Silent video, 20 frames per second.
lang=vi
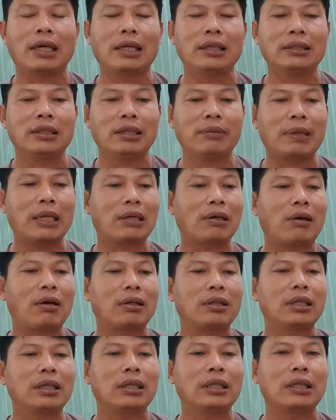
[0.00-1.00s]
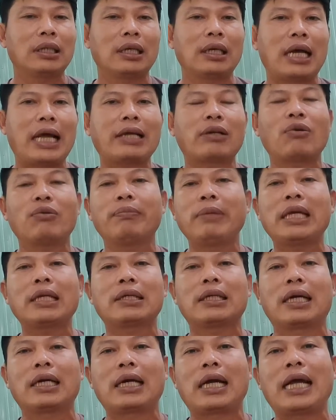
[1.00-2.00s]
Thì bà con thì ai cũng biết là
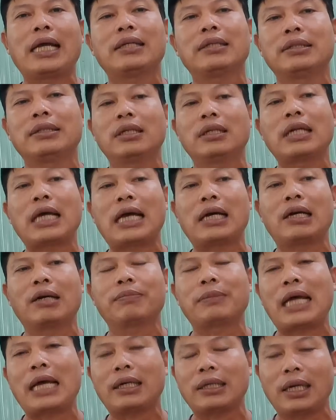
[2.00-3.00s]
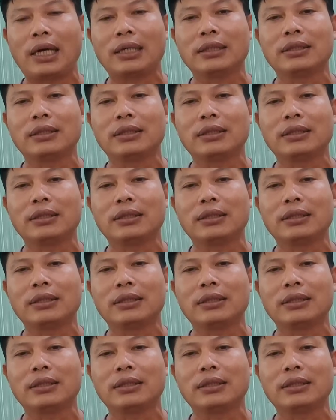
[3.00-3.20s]
hai người nó hợp tác lại.